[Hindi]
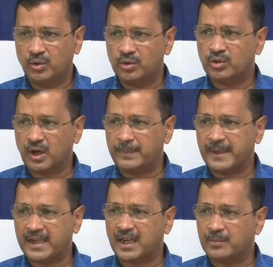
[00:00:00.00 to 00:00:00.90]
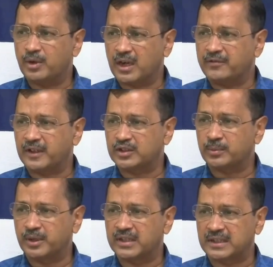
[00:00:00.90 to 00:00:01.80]
उनको अपने कर्मों का फल
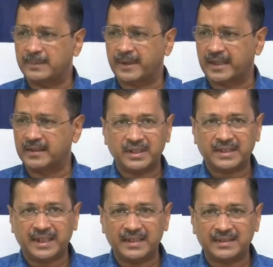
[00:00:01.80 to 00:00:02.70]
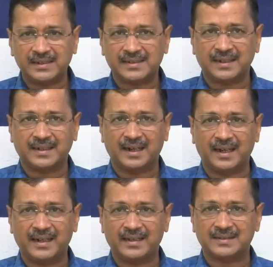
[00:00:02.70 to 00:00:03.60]
तो भुगतना पड़ेगा केंद्र
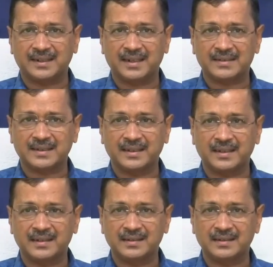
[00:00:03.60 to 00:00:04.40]
सरकार एक तरह से